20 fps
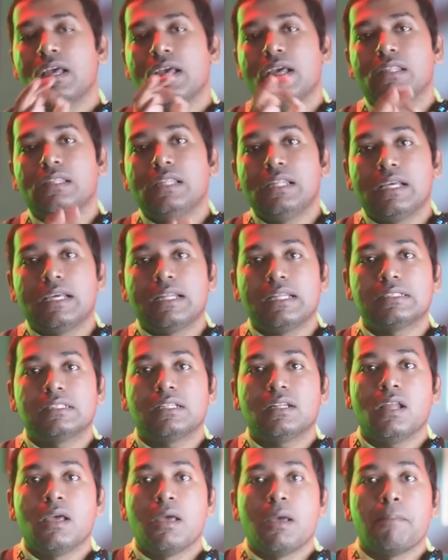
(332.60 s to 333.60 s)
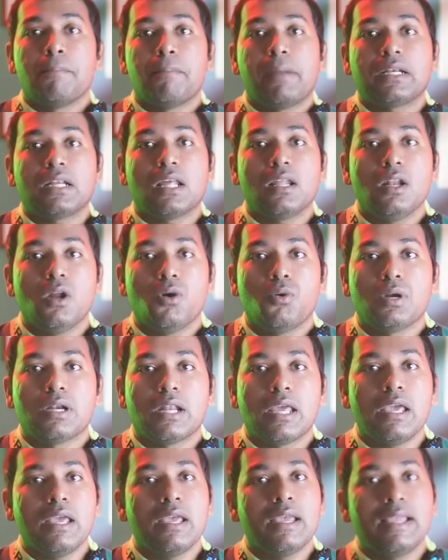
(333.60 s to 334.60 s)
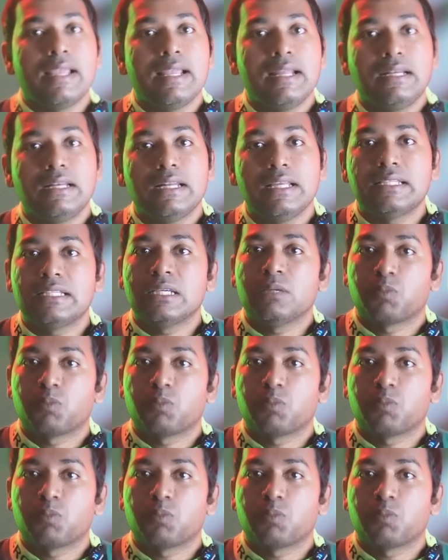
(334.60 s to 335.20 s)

దీనికి రీజన్ మెటల్లో ఉండే హీట్ లీచింగ్